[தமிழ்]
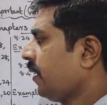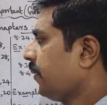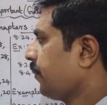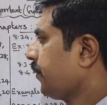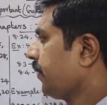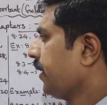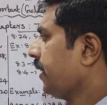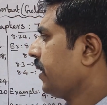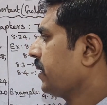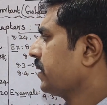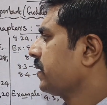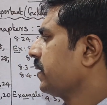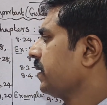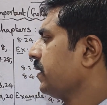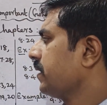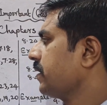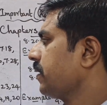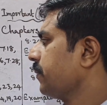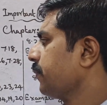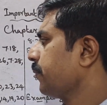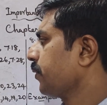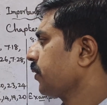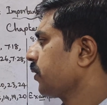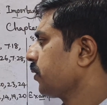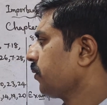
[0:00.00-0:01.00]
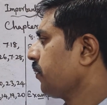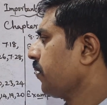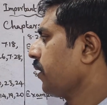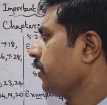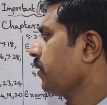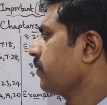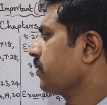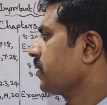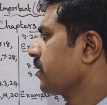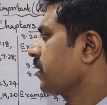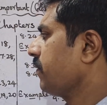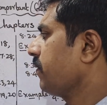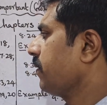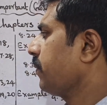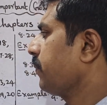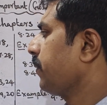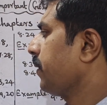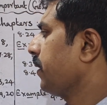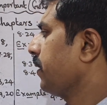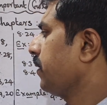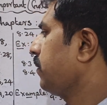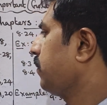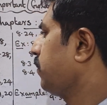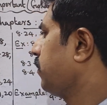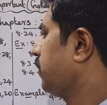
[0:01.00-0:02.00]
அப்புறம் எக்ஸசைஸ பொறுத்த வரைக்கும் செவன்
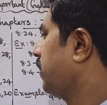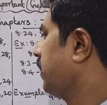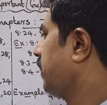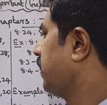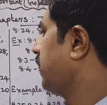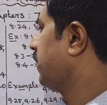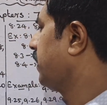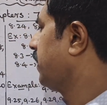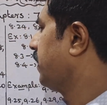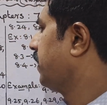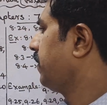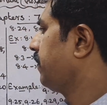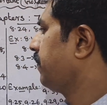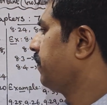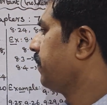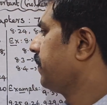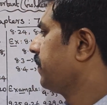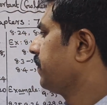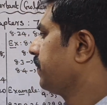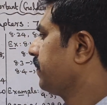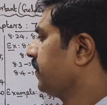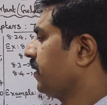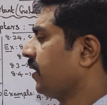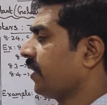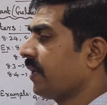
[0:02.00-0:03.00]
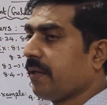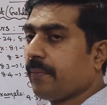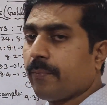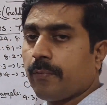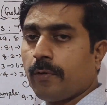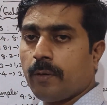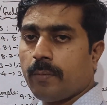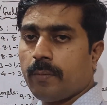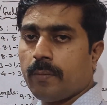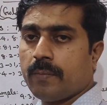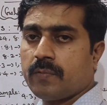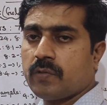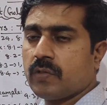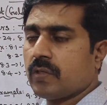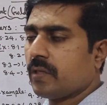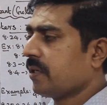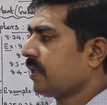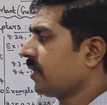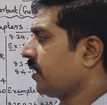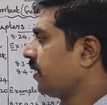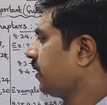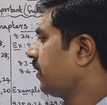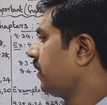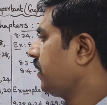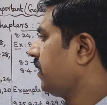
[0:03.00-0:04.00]
பாயிண்ட் ஒன்ல நிறைய ப்ராப்ளம்ஸ்
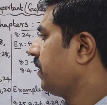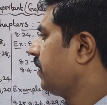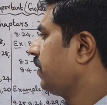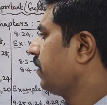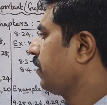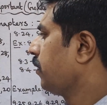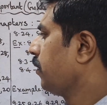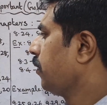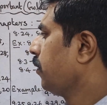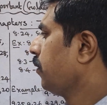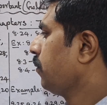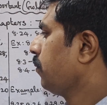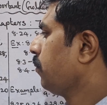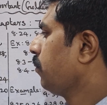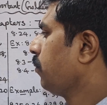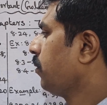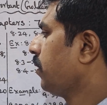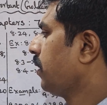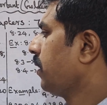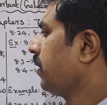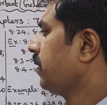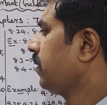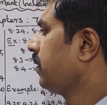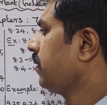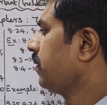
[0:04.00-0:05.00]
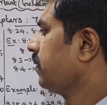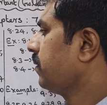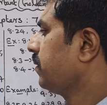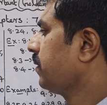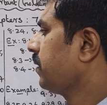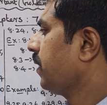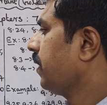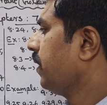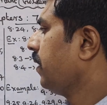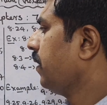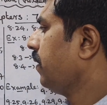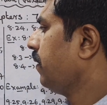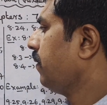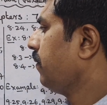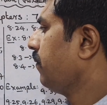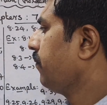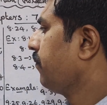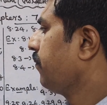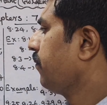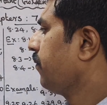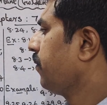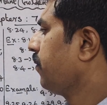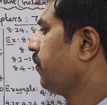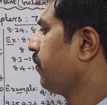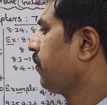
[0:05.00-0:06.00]
இருக்கு அதுல ஒன் த்ரீ
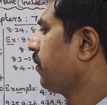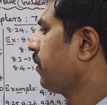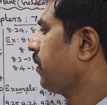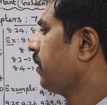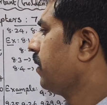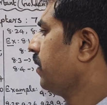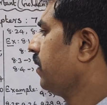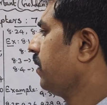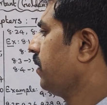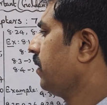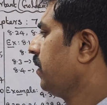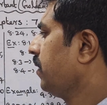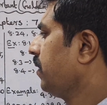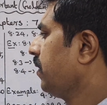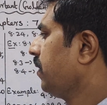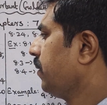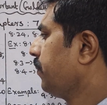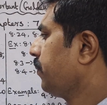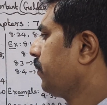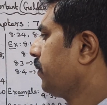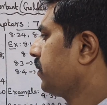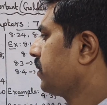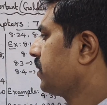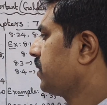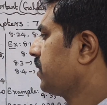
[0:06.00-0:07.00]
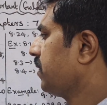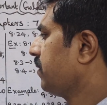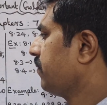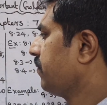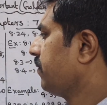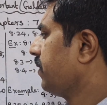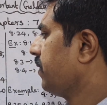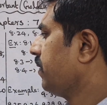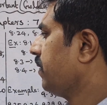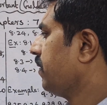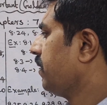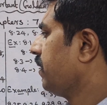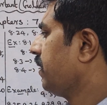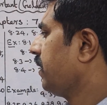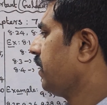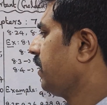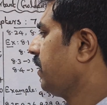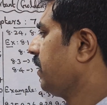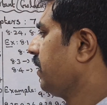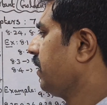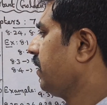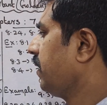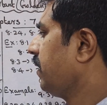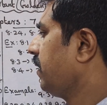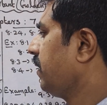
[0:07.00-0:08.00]
ஃபோர் அப்புறம் செவன்
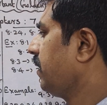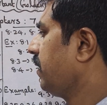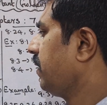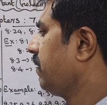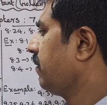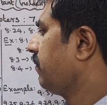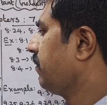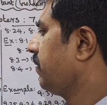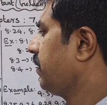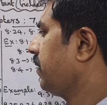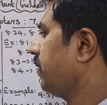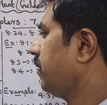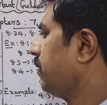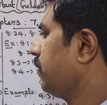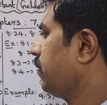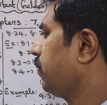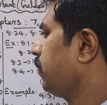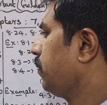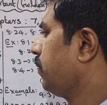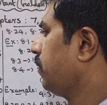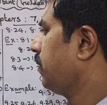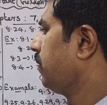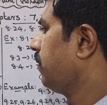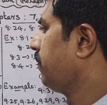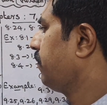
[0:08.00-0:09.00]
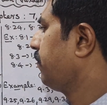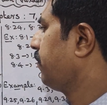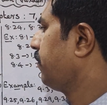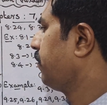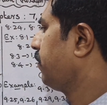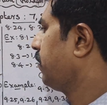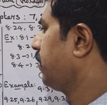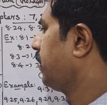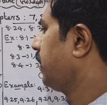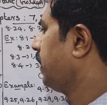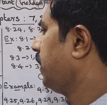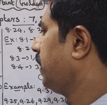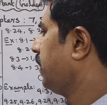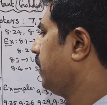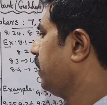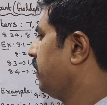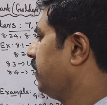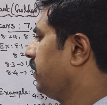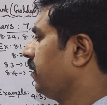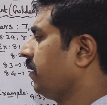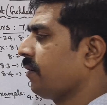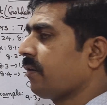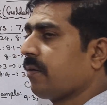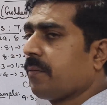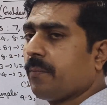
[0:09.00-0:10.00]
நைன் லெவன் டுவெல் ஃபோர்டீன்
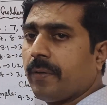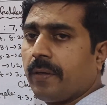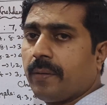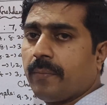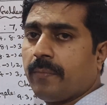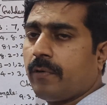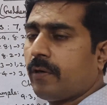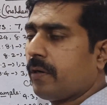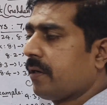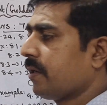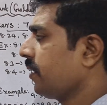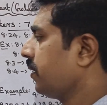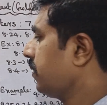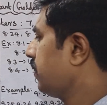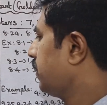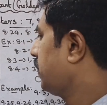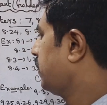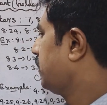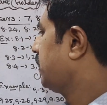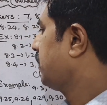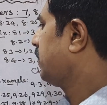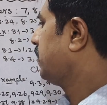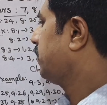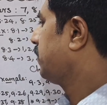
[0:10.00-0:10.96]
இதெல்லாம் ரொம்ப இம்பார்ட்டன்ட்